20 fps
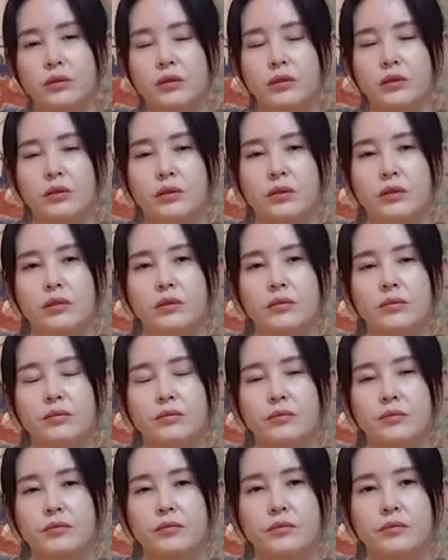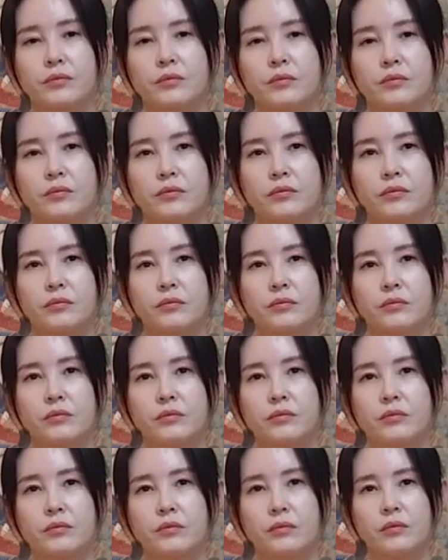그몇 월쯤에 좀 조심을 해야
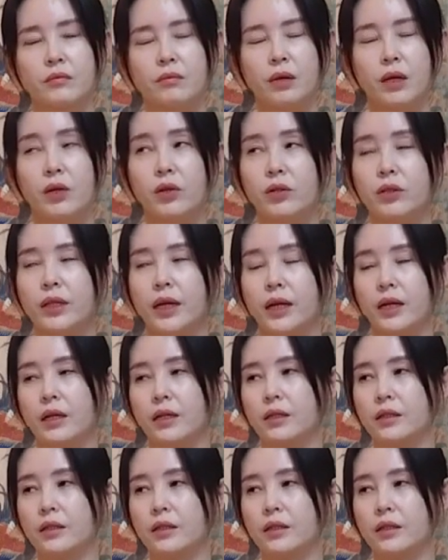될까요? 8월달.